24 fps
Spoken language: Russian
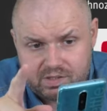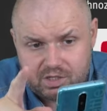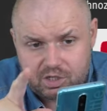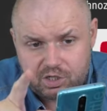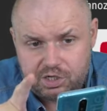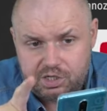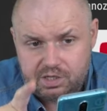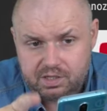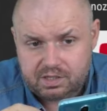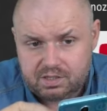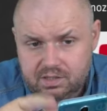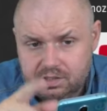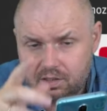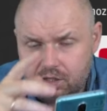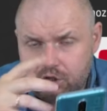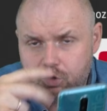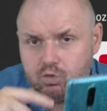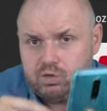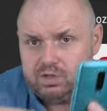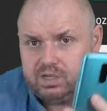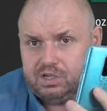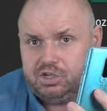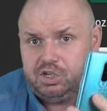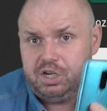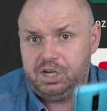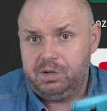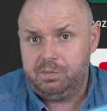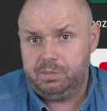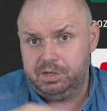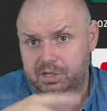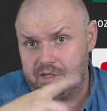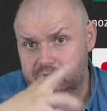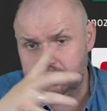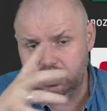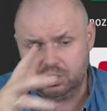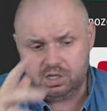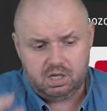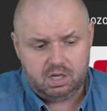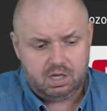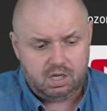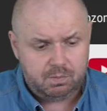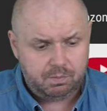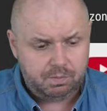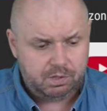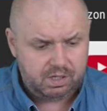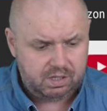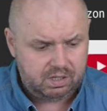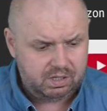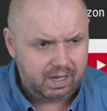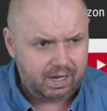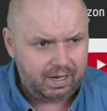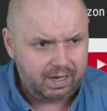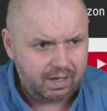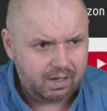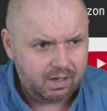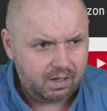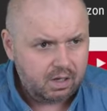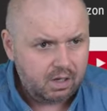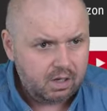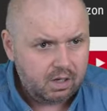зашли на ссылочку, скачали приложение и передали.